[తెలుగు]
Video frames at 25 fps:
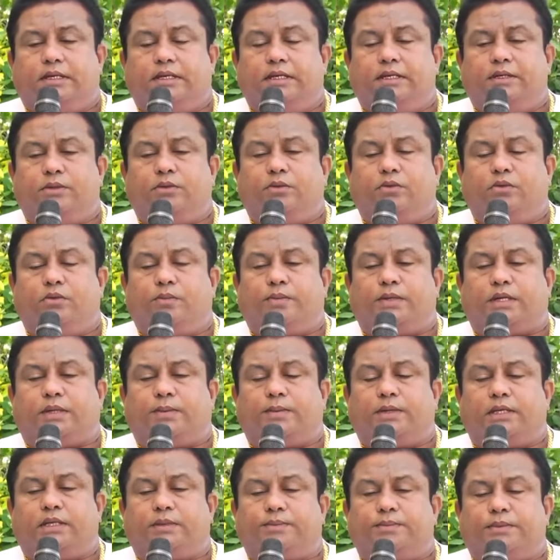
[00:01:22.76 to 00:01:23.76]
నీకు
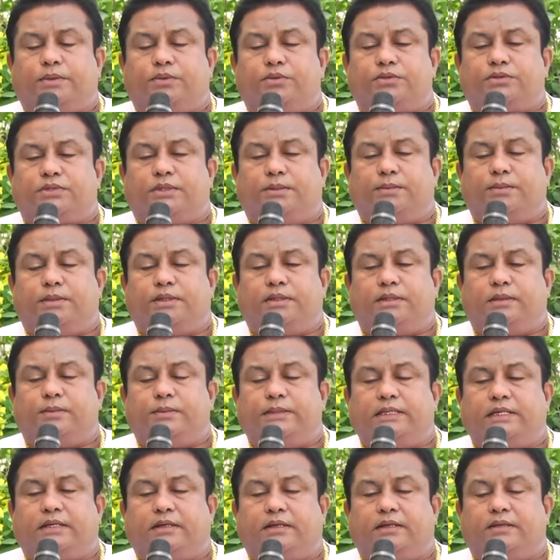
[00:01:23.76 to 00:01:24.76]
పరమాత్మకు సంబంధం
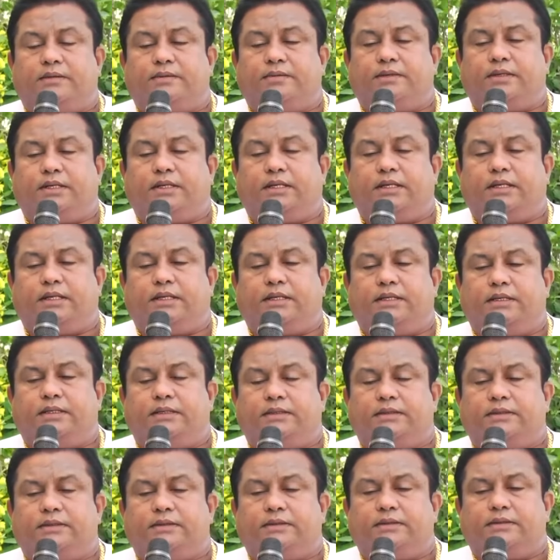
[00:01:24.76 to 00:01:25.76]
ఎట్లా ఉండాలి
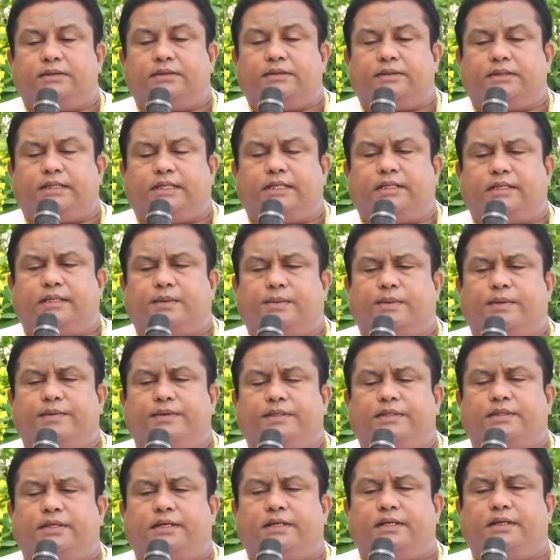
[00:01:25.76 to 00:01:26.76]
ఎంత
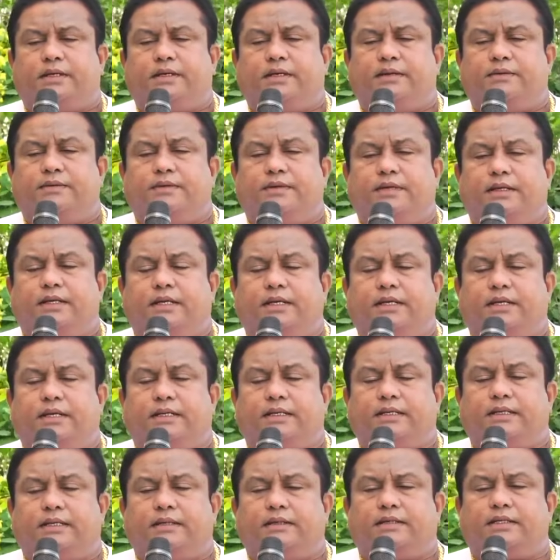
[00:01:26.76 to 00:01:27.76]
పవిత్రంగా ఉండాలి
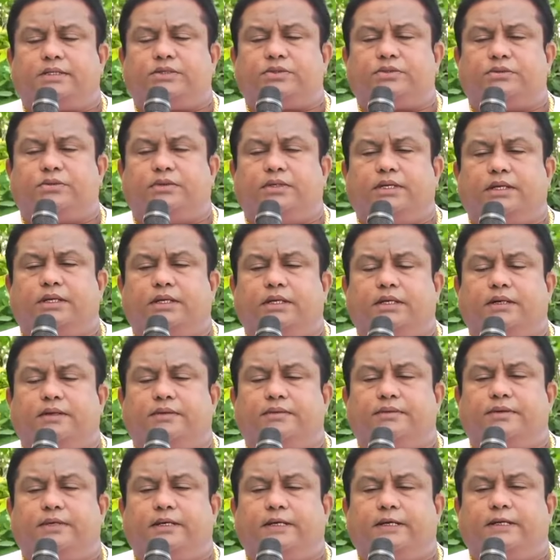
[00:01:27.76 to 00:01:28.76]
ఎంత శుద్ధంగా
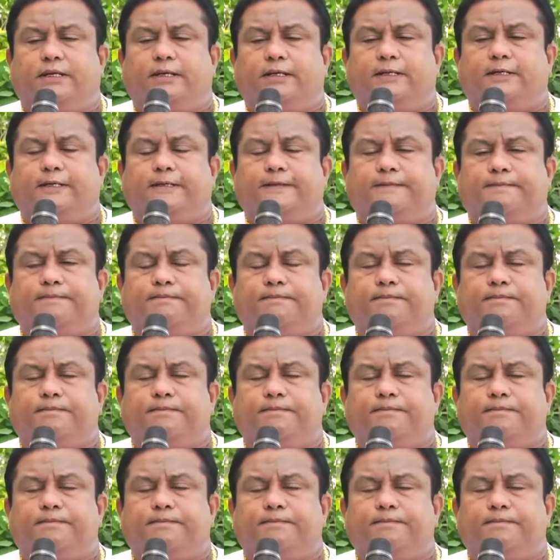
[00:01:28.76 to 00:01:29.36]
ఉండాలి